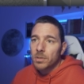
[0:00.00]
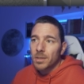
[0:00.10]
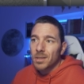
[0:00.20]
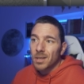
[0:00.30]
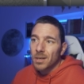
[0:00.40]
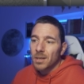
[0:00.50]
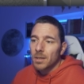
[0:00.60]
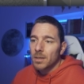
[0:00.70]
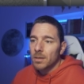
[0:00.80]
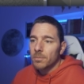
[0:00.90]

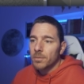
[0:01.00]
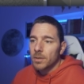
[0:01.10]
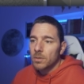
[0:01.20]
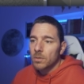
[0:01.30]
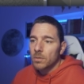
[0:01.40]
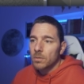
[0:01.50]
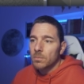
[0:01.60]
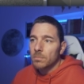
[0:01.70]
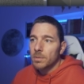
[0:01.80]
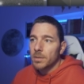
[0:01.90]
Sería el filtro
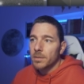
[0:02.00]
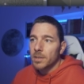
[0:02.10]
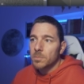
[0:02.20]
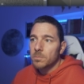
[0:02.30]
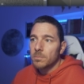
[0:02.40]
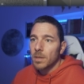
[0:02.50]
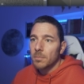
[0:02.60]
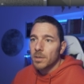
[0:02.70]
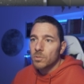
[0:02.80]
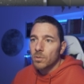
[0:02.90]
quizás el
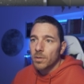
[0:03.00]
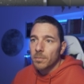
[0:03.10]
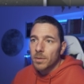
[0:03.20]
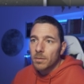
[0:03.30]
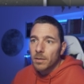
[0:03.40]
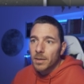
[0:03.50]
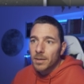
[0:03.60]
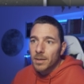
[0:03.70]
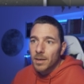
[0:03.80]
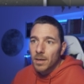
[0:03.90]
más susceptible de
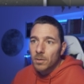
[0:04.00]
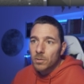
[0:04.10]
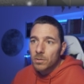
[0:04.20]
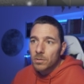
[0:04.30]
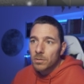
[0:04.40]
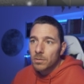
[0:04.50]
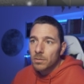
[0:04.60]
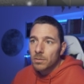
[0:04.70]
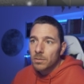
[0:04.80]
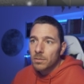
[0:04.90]
tener halos.
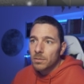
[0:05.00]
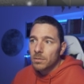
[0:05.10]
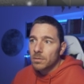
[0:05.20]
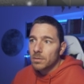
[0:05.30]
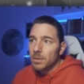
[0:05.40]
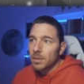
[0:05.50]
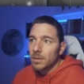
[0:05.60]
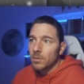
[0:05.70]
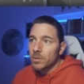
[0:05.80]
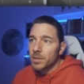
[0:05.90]
El
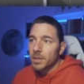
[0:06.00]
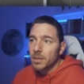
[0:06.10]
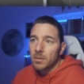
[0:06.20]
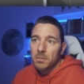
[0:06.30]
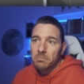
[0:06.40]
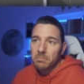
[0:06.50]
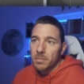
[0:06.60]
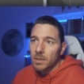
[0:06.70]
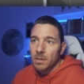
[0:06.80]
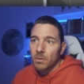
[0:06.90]
de oxígeno.
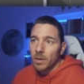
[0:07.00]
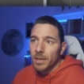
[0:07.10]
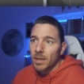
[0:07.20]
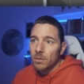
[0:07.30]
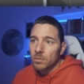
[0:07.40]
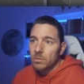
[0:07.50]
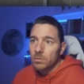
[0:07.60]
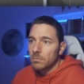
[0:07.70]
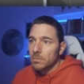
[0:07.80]
Y no hay halos.